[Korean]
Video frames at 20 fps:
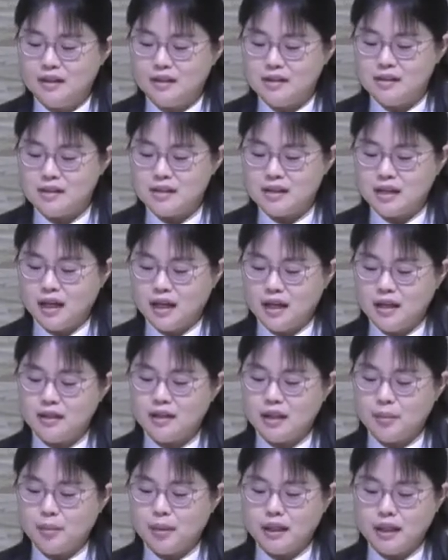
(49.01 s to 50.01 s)
이 시간
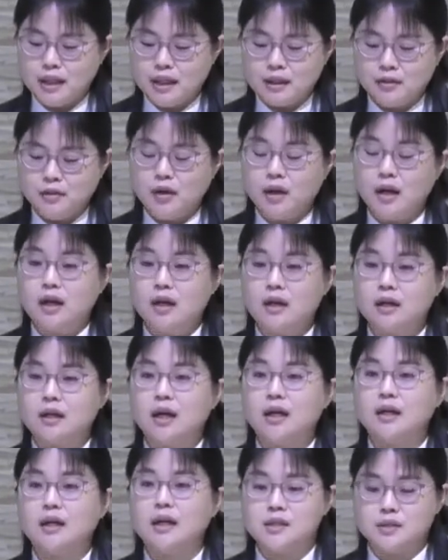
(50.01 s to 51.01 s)
예배당과
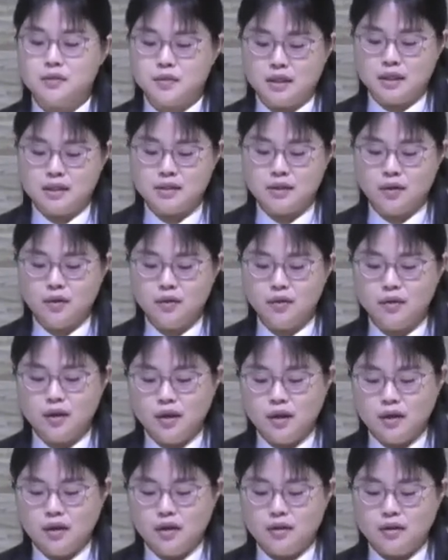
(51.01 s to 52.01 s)
각 가정에서
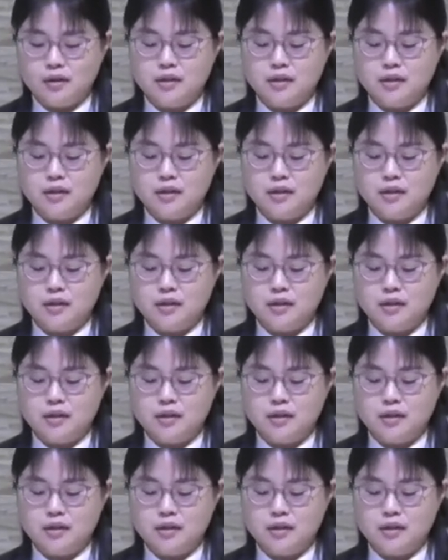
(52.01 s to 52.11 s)
어,